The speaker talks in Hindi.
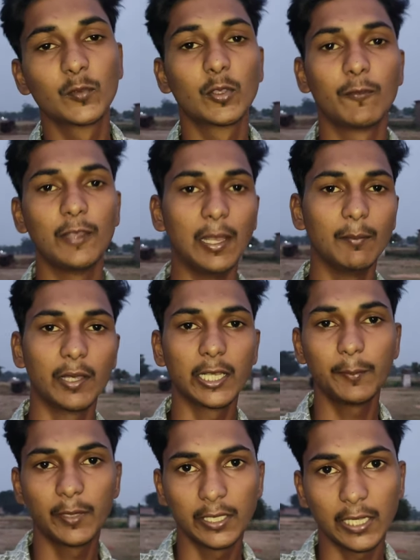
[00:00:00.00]
तो फिलहाल
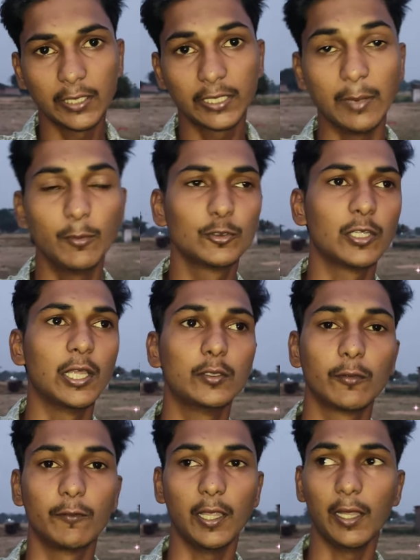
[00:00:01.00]
मगरिब के अजान टाइम हो चुका
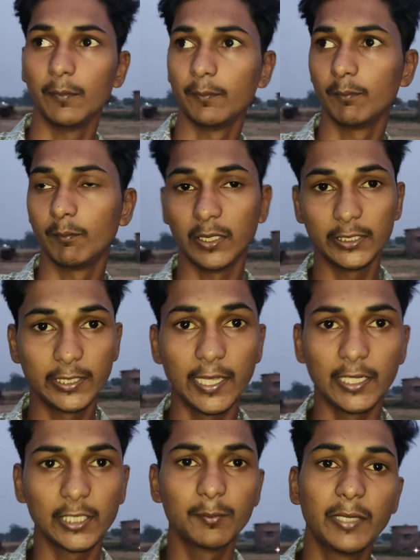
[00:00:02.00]
है तो फिलहाल मस्जिद के
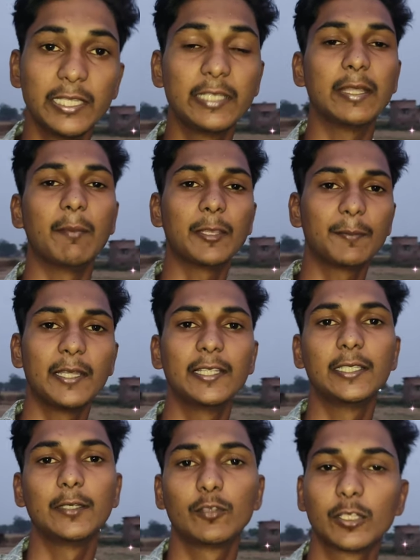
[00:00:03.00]
अनस में नमाज़ पढ़
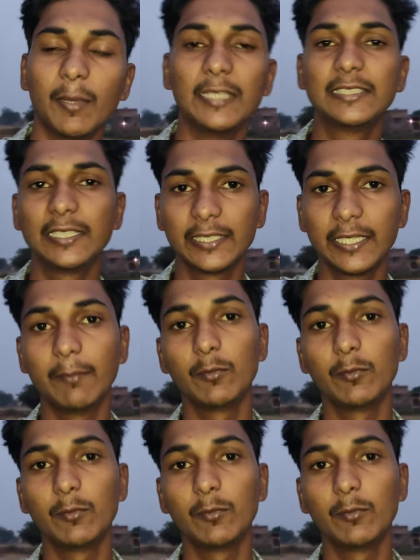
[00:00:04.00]
लेते हैं उसके बाद चलते